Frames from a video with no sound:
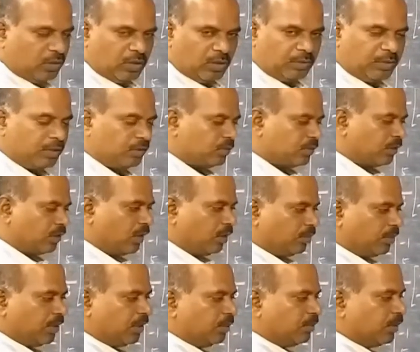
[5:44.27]
அப்படின்னு வந்திருக்கு
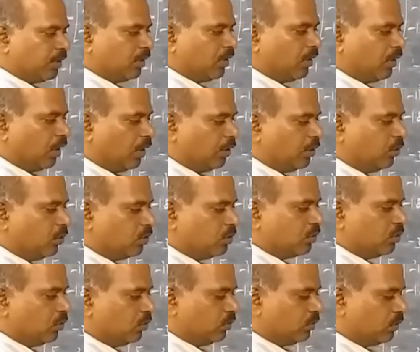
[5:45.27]
அப்போ இது எப்படின்னா நாட்டி ஈக்குவல்
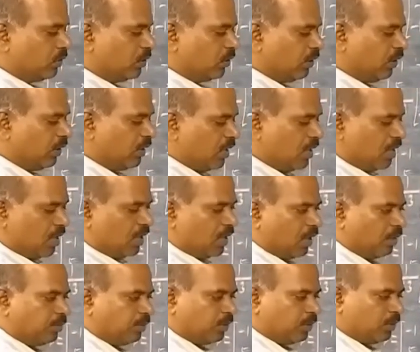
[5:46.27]
ஜீரோன்னு வந்திருக்கு
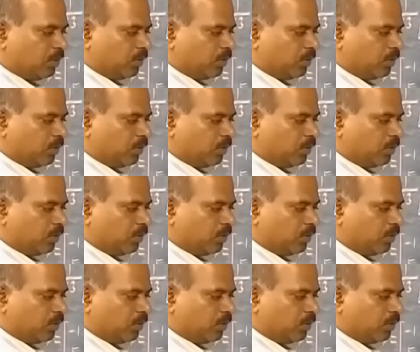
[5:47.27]
அப்போ